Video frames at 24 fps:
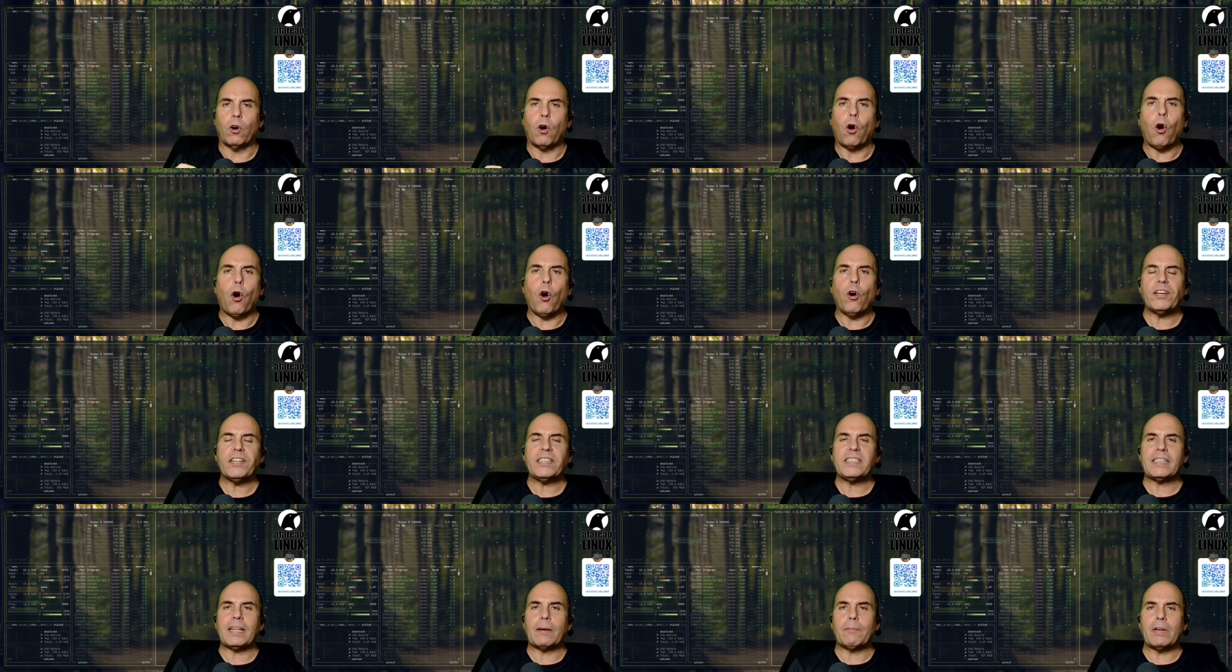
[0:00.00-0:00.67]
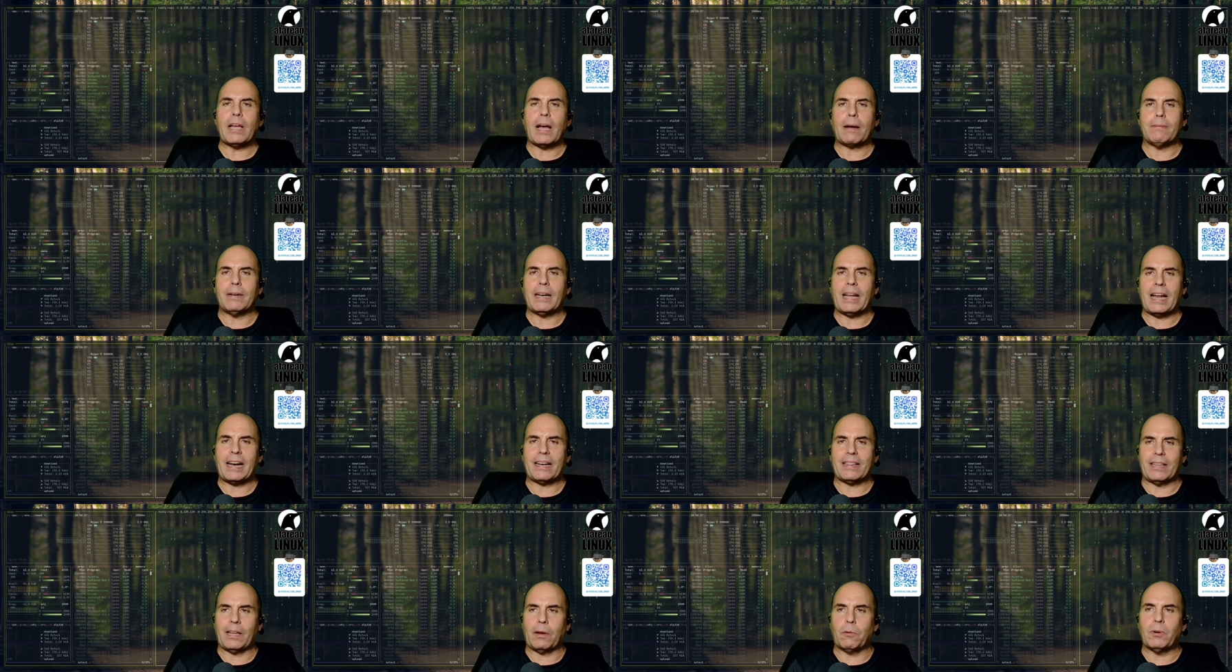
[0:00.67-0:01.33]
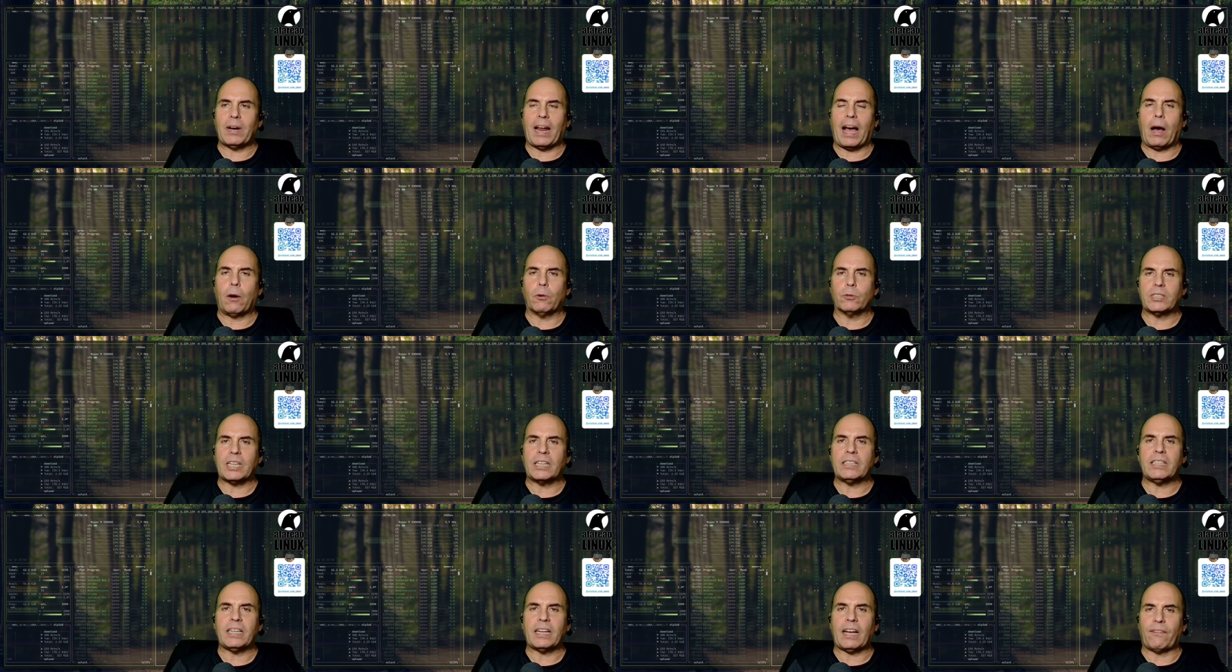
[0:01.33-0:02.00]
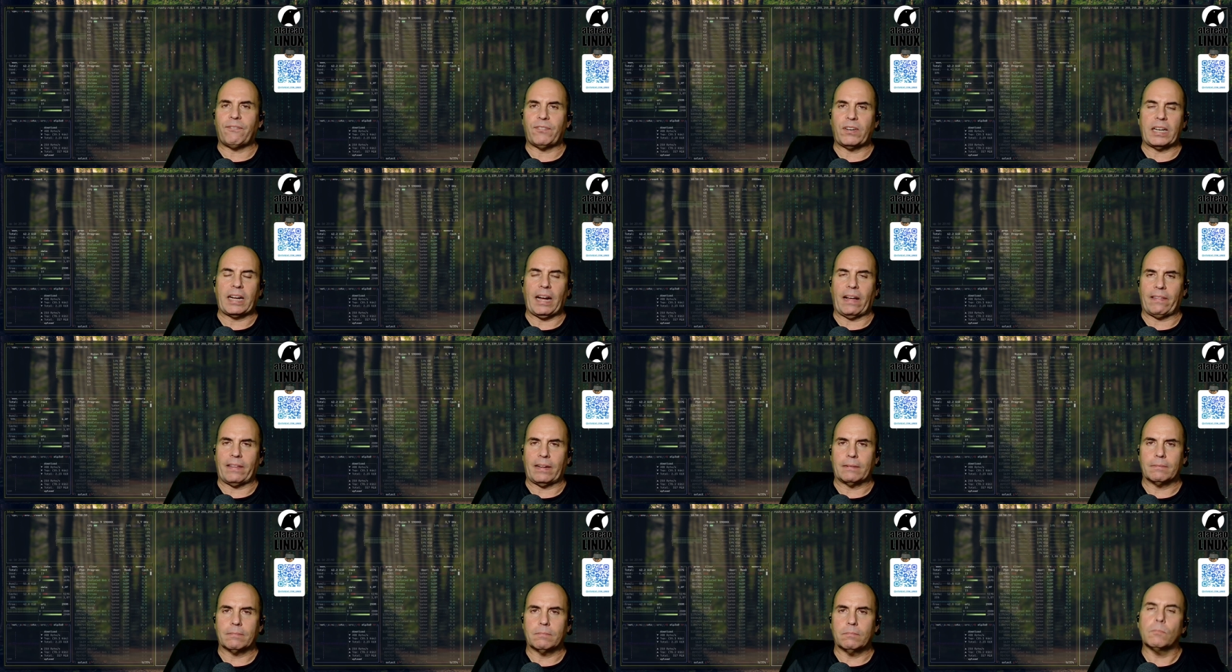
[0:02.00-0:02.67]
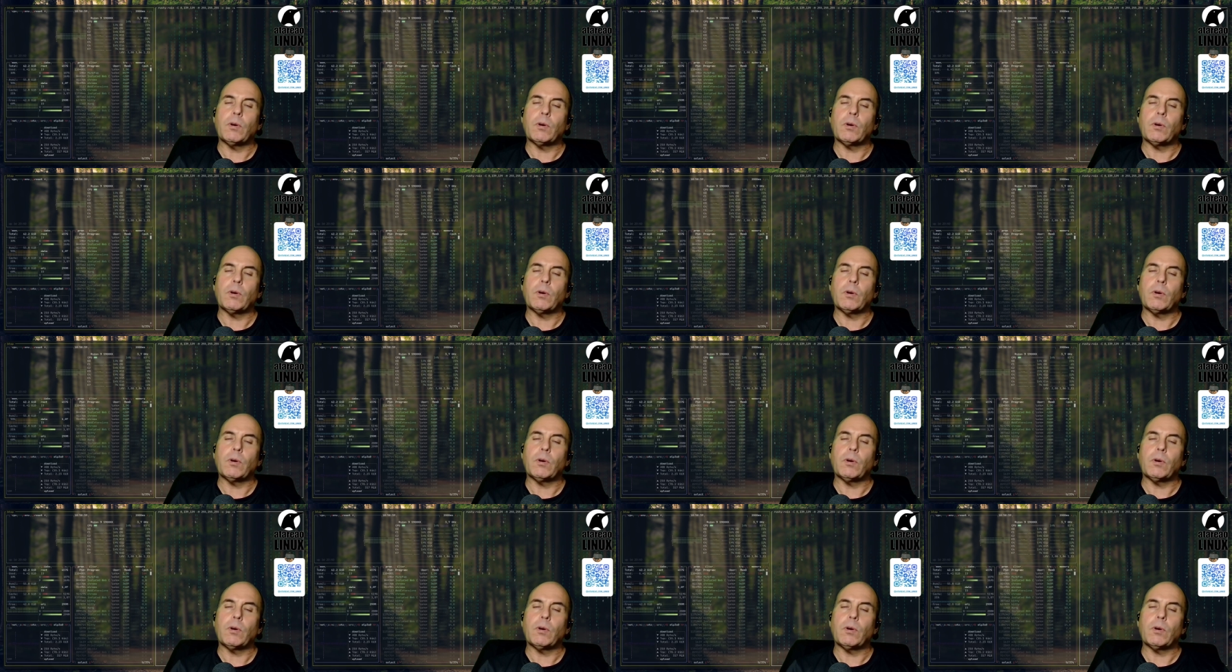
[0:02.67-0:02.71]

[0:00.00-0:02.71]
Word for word: Hoy te voy a hablar de una auténtica fricada.